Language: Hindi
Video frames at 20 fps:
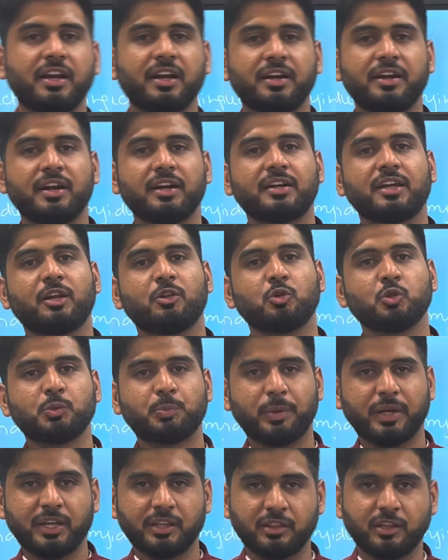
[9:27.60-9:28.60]
कंडक्टर है तो उस
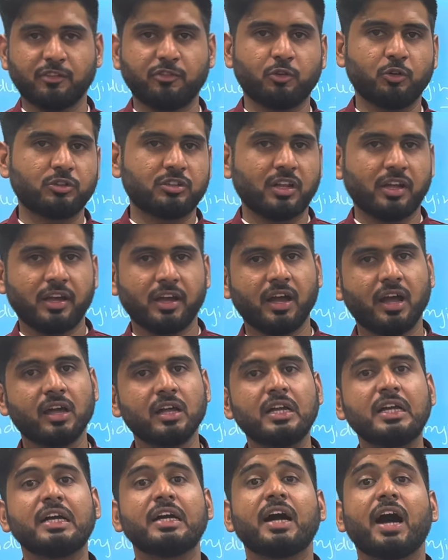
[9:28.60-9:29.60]
पर कितना फोर्स लगेगा
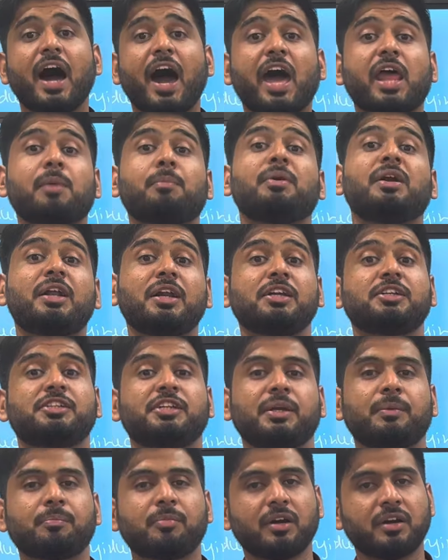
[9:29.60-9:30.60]
आर्बिट्री
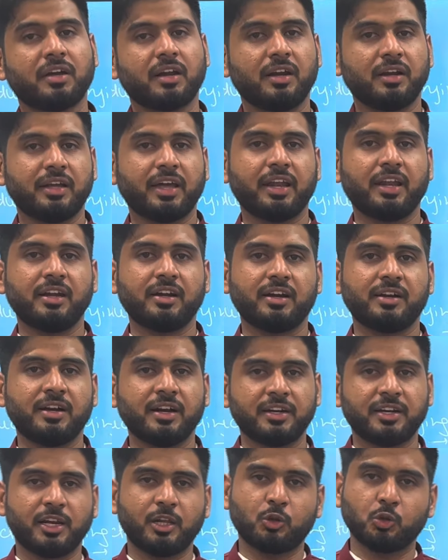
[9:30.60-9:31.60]
शेप का करंट कैरिंग
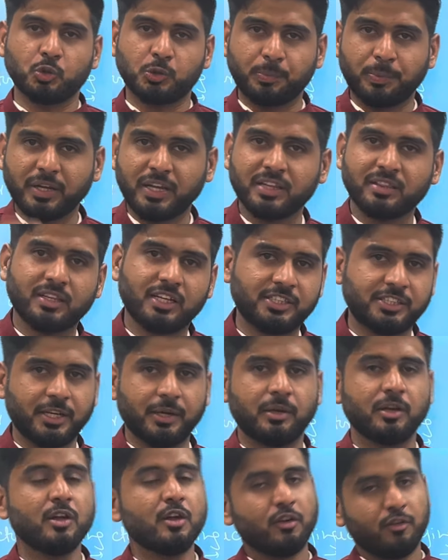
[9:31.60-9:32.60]
कंडक्टर है तो उस पर कितना
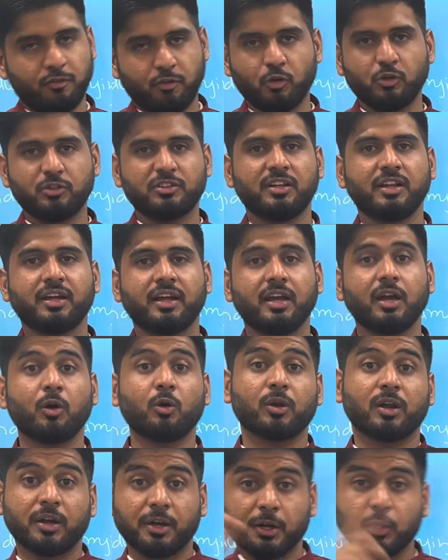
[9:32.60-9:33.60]
फोर्स लगेगा और
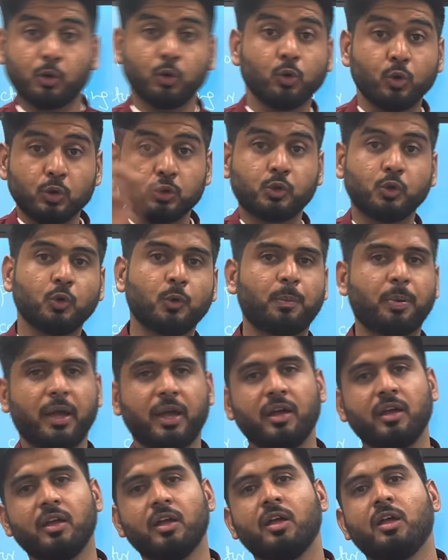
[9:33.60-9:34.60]
अगर क्लोज लूप है
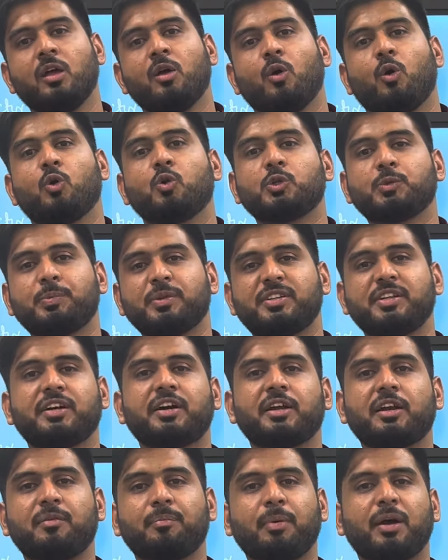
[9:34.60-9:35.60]
और उसमें से
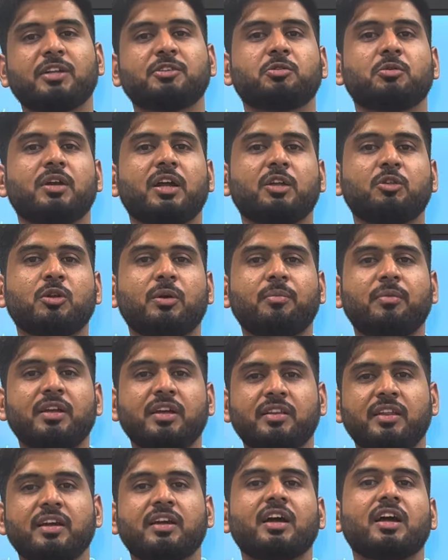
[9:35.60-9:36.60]
करंट पास हो रहा है तो हमने ये
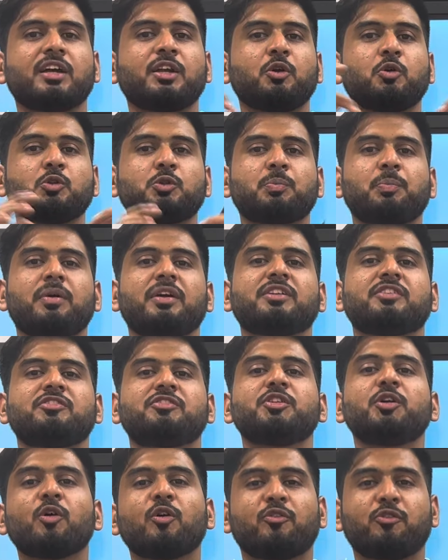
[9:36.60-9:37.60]
देखा कि उस पर
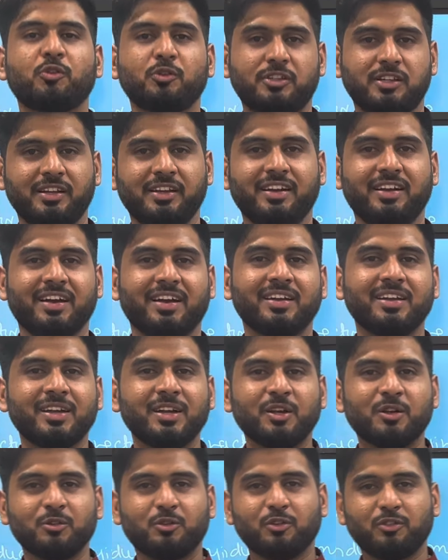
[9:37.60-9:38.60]
ज़ीरो फोर्स लगेगा
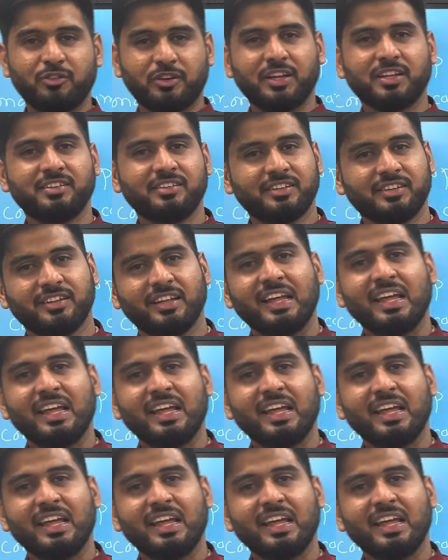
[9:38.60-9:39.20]
तो फ्रेंड्स